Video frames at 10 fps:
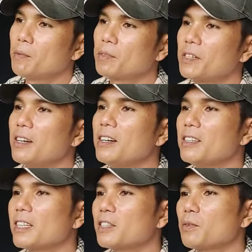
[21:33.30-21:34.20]
một
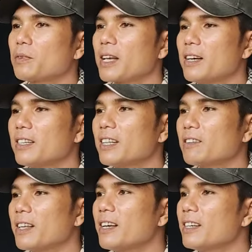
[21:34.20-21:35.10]
nửa thanh tùng đã
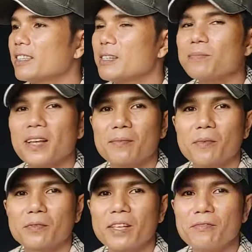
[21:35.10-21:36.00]
tạo tác à, xếp
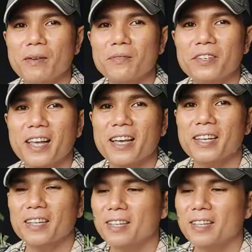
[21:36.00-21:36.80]
thành một tác phẩm rồi nha